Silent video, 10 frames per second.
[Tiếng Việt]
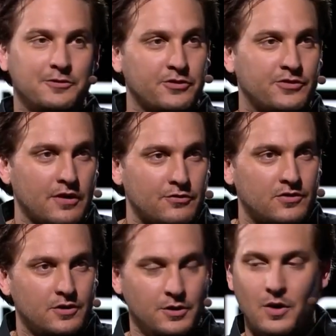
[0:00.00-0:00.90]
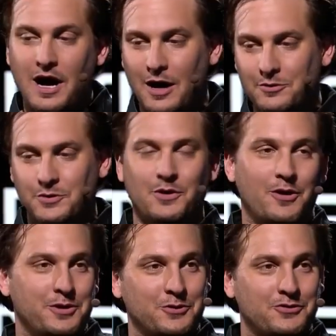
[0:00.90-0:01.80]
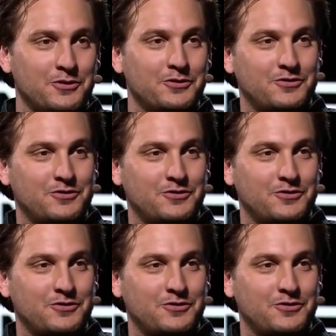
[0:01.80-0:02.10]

người dùng của chúng tôi sẽ phản ứng như thế nào uh,